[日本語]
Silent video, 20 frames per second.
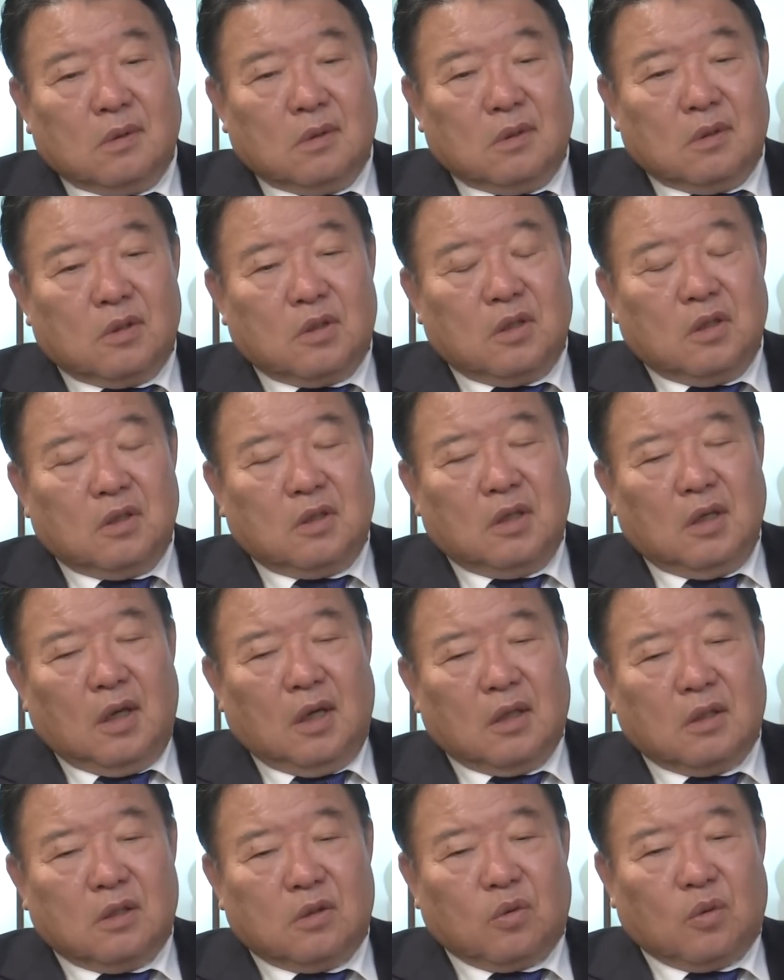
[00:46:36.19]
支
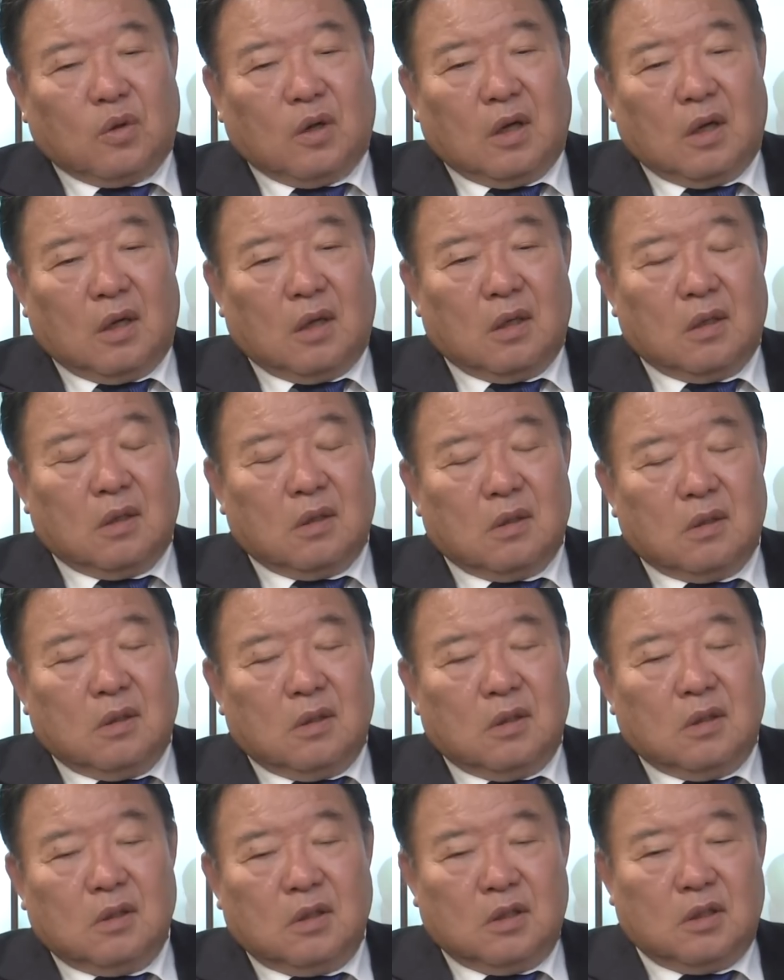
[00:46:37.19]
配とか
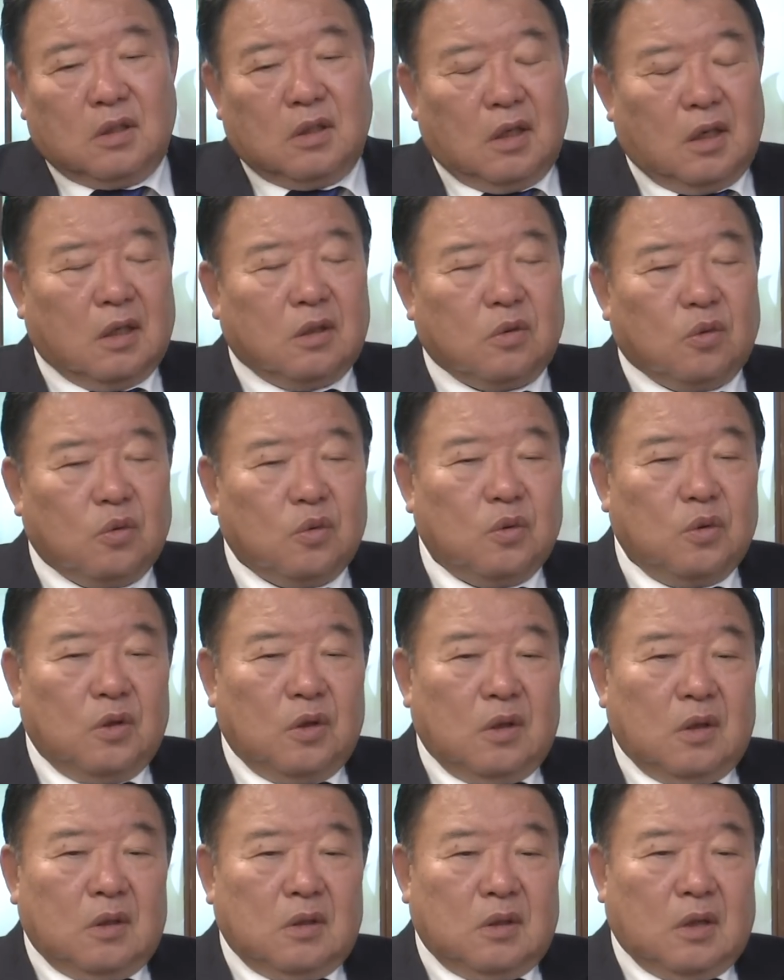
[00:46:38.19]
非支配の
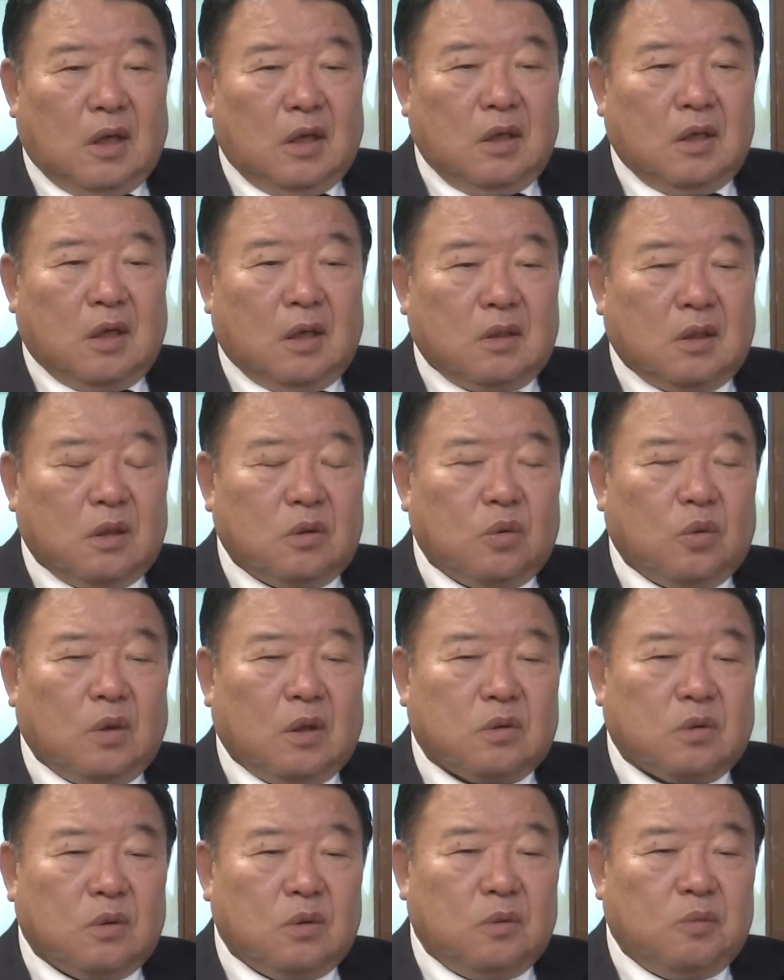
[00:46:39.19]
やり方とか、
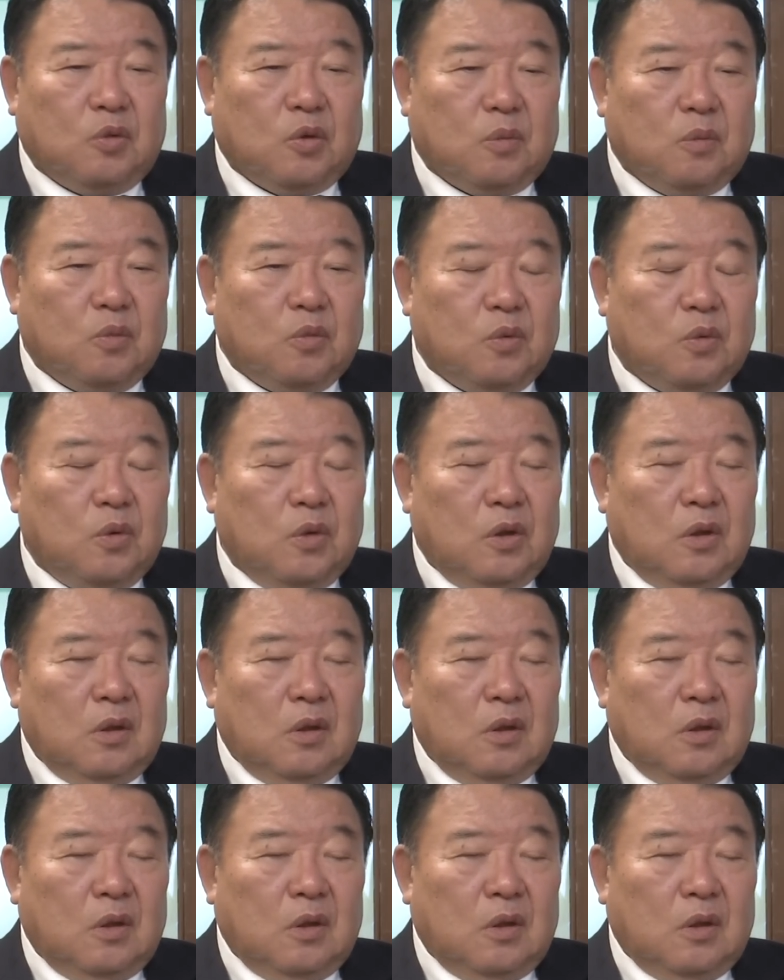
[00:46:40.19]
そういうものも